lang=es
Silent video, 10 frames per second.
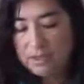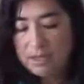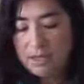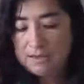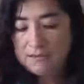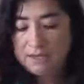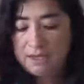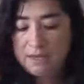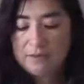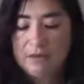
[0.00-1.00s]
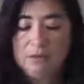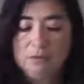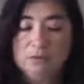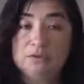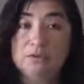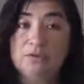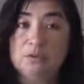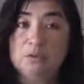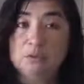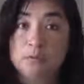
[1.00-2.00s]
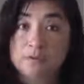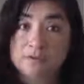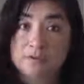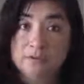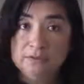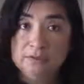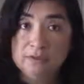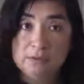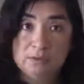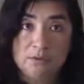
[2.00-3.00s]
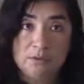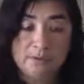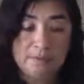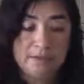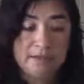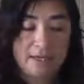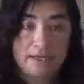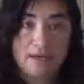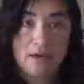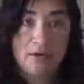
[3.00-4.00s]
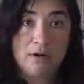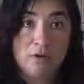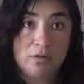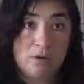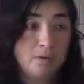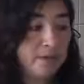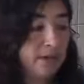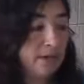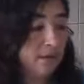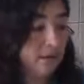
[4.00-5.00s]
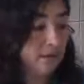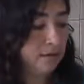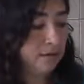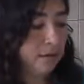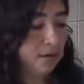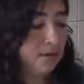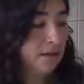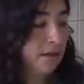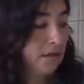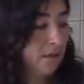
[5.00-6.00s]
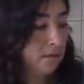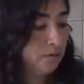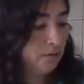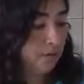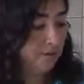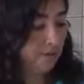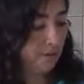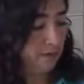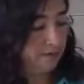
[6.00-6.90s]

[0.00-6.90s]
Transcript: Así queda nuestro segundo piso de nuestro spa cake. Ahora lo voy a ubicar en nuestro pastel.